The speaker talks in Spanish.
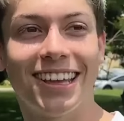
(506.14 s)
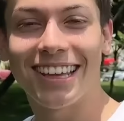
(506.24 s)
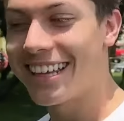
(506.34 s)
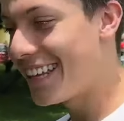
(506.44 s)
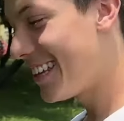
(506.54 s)

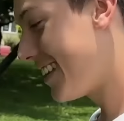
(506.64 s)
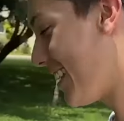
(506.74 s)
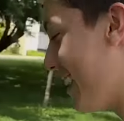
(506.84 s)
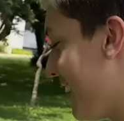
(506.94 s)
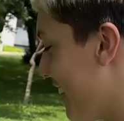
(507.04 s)
acuerdo,
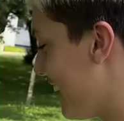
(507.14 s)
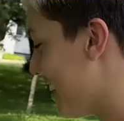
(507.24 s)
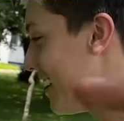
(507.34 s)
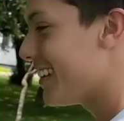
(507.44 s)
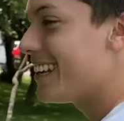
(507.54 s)
güey.
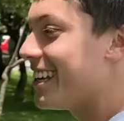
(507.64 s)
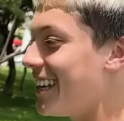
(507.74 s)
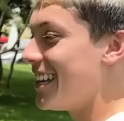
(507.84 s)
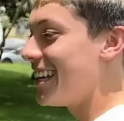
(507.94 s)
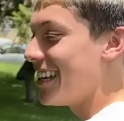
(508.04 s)
Déjame acuerdo,
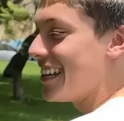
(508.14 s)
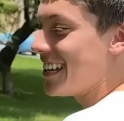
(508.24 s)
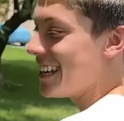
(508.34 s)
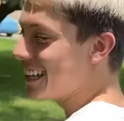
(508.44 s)
güey. Tú